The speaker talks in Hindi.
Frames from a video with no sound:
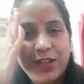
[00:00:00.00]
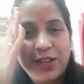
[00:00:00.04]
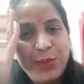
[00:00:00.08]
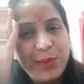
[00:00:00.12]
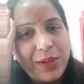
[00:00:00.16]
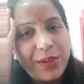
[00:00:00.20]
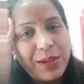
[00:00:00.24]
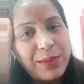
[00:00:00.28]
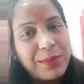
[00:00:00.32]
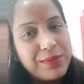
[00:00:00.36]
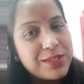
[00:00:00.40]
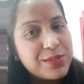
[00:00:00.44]

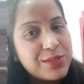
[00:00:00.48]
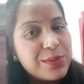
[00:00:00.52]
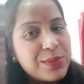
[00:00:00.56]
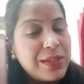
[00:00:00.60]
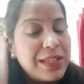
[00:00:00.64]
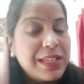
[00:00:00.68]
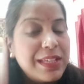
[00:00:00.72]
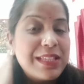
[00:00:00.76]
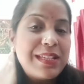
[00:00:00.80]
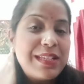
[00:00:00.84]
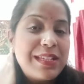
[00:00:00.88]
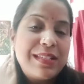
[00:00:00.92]
होगा बस
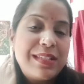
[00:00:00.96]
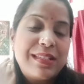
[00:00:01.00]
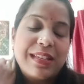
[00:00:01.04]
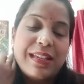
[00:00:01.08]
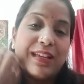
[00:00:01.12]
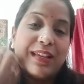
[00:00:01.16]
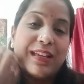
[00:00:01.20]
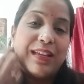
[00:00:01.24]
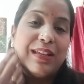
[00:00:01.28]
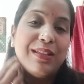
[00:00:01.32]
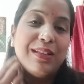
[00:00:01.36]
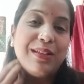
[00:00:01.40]
वही चीज़ें
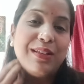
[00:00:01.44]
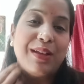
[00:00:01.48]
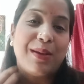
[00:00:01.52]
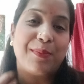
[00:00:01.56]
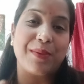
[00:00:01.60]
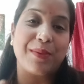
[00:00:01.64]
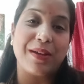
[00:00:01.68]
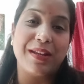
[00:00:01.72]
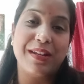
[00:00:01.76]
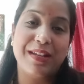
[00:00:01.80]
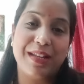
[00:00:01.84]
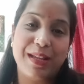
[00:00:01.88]
हैं
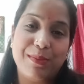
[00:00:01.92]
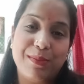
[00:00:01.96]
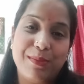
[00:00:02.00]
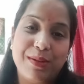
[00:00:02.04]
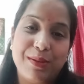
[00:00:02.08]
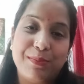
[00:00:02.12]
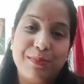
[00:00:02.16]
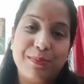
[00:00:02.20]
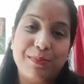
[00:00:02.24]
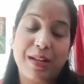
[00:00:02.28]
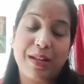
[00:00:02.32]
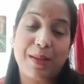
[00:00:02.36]
आपका नेम
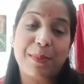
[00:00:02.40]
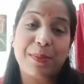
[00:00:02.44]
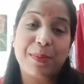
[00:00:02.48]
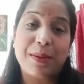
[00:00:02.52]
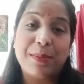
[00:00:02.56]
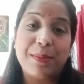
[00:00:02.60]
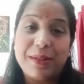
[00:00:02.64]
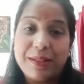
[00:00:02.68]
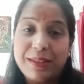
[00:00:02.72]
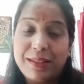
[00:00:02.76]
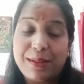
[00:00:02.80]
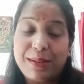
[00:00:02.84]
नंबर आपका
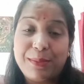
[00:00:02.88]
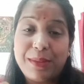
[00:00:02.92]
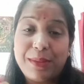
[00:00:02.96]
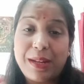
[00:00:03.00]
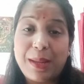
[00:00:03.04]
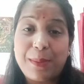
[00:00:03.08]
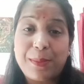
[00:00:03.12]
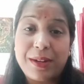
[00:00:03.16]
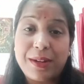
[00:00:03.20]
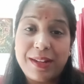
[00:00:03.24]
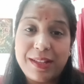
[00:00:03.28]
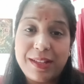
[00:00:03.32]
बर्थ नंबर
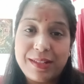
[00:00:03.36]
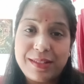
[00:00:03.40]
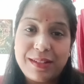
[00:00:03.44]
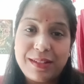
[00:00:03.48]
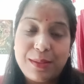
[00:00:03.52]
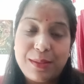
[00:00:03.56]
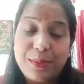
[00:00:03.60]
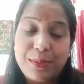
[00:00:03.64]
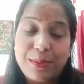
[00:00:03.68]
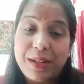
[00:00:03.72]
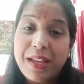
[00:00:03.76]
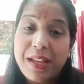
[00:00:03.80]
आपका डेस्ट
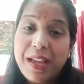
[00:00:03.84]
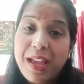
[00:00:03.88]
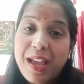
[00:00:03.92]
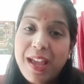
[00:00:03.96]
नंबर